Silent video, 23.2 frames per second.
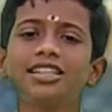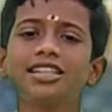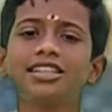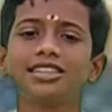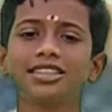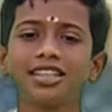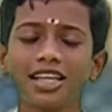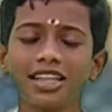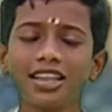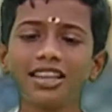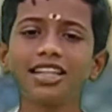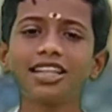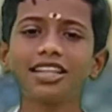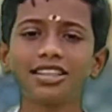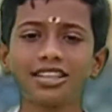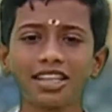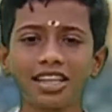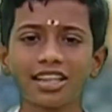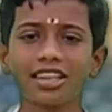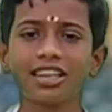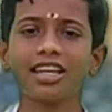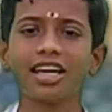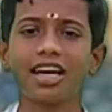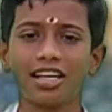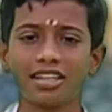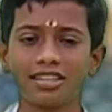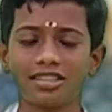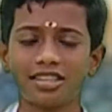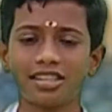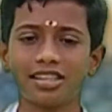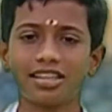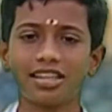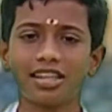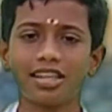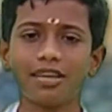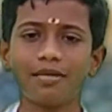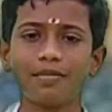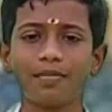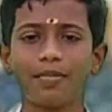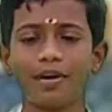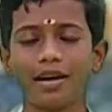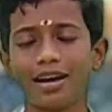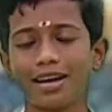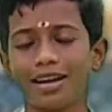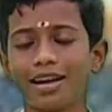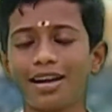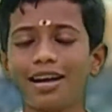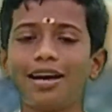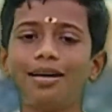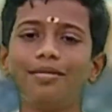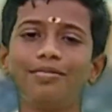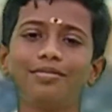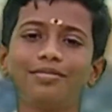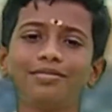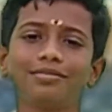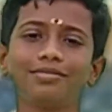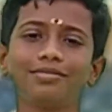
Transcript: சந்திர சக்தி ஆசனத்தை பார்க்கலாம்